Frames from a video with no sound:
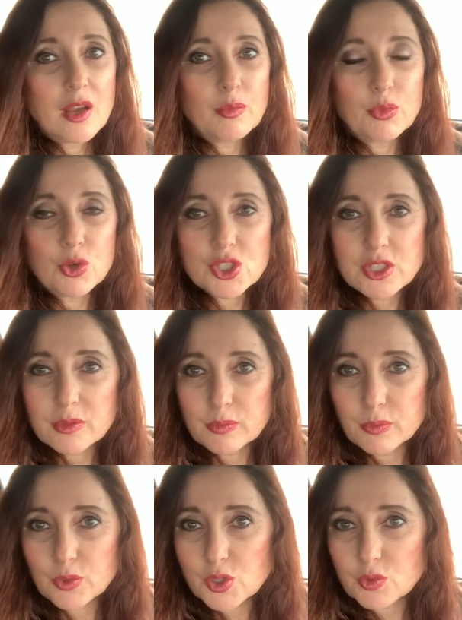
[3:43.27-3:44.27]
Боже, не,
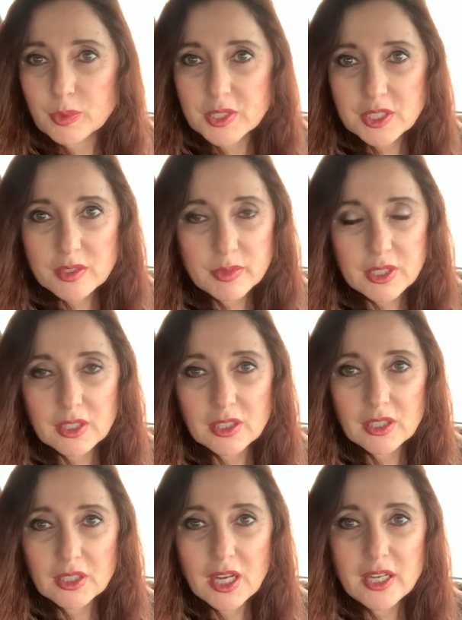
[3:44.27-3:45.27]
боже упаси, мы не
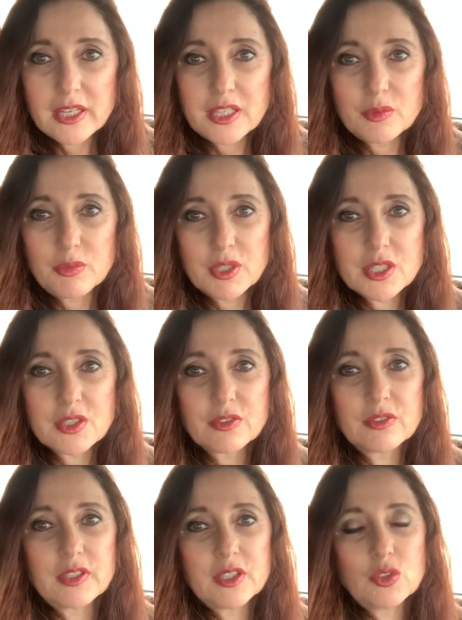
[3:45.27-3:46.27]
голодали и не бедствовали,